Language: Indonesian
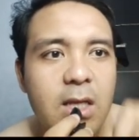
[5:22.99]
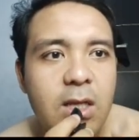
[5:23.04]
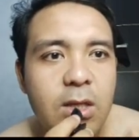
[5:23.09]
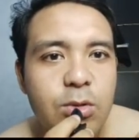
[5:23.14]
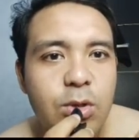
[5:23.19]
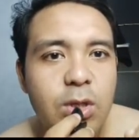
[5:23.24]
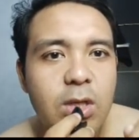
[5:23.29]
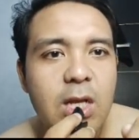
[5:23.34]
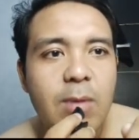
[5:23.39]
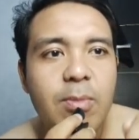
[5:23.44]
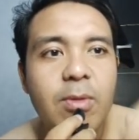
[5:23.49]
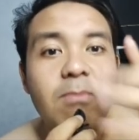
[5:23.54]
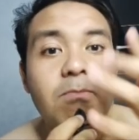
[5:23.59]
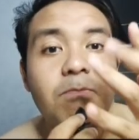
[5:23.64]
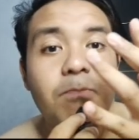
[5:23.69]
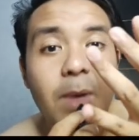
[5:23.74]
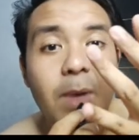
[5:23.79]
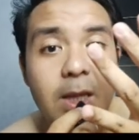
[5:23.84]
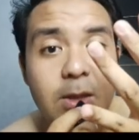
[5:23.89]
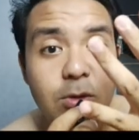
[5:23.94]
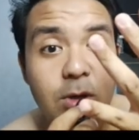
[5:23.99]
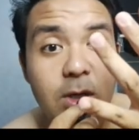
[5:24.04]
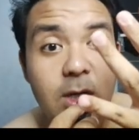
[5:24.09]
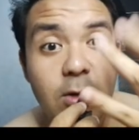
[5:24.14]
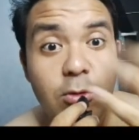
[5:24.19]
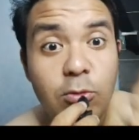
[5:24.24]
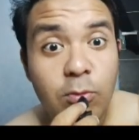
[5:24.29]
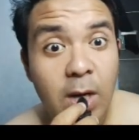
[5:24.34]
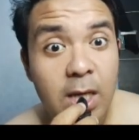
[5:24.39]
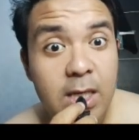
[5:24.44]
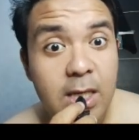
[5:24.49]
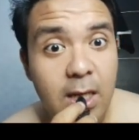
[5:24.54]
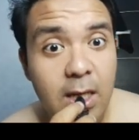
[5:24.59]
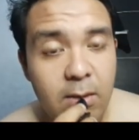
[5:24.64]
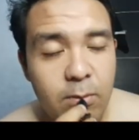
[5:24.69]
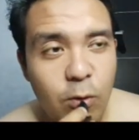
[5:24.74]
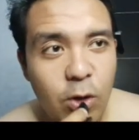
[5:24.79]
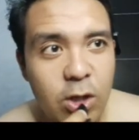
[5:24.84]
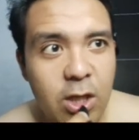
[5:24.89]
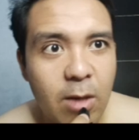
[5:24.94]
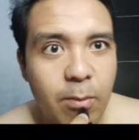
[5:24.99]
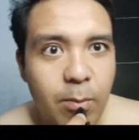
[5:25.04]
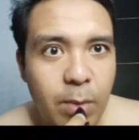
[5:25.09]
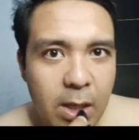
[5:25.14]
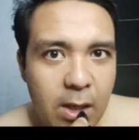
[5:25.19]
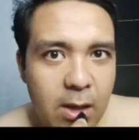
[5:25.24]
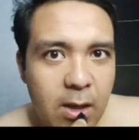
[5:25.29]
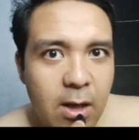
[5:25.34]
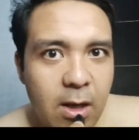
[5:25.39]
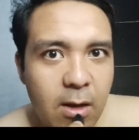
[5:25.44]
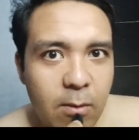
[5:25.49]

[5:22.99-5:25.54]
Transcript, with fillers: yang ini cuy dapat empat soalnya lumayan buat apa